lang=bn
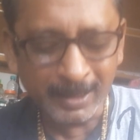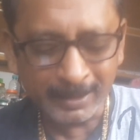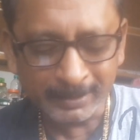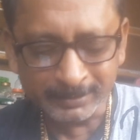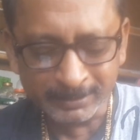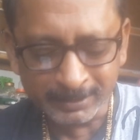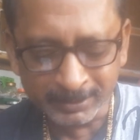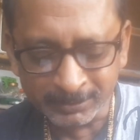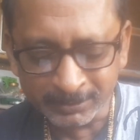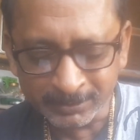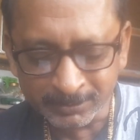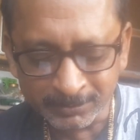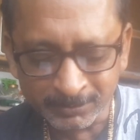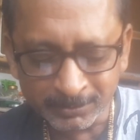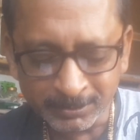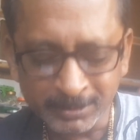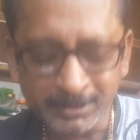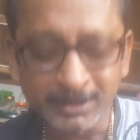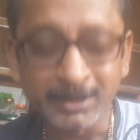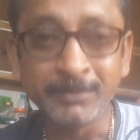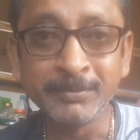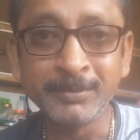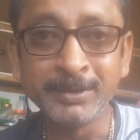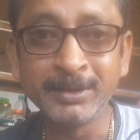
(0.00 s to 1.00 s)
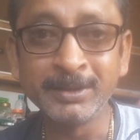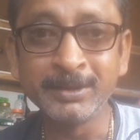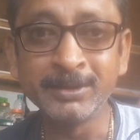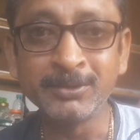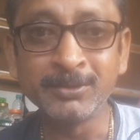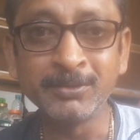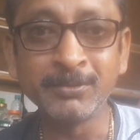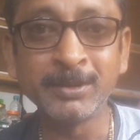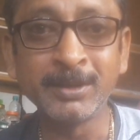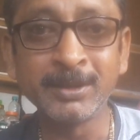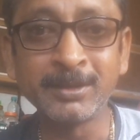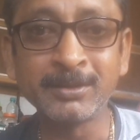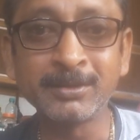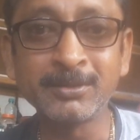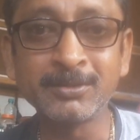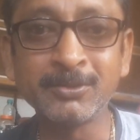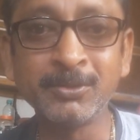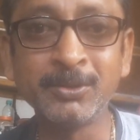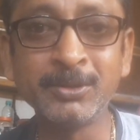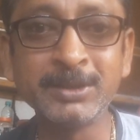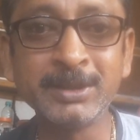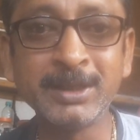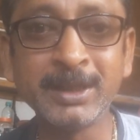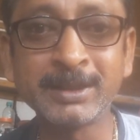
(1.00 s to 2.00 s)
একদিন দুদিন আমি তোমার
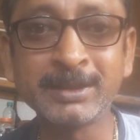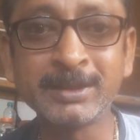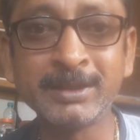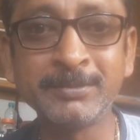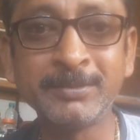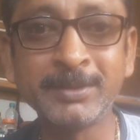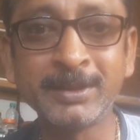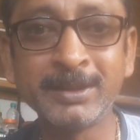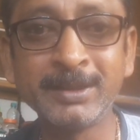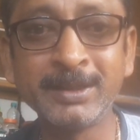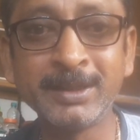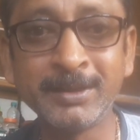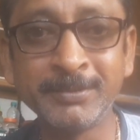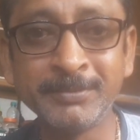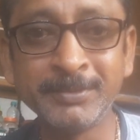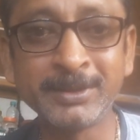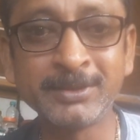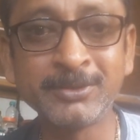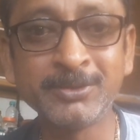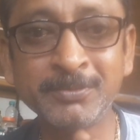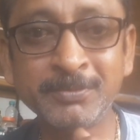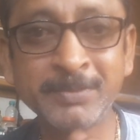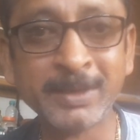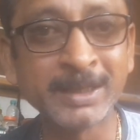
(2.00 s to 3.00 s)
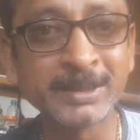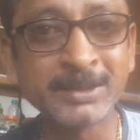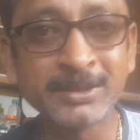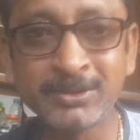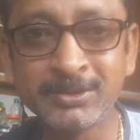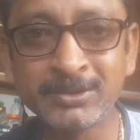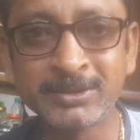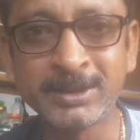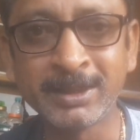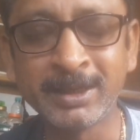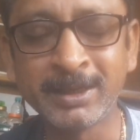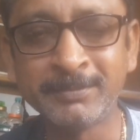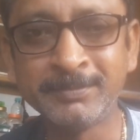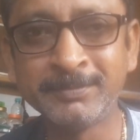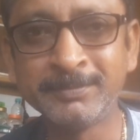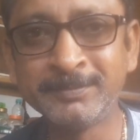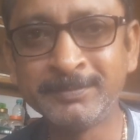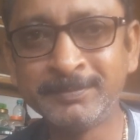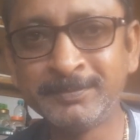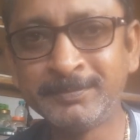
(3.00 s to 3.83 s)
খোঁজ রাখতে পারিনি আমি একটু ব্যস্ত ছিলাম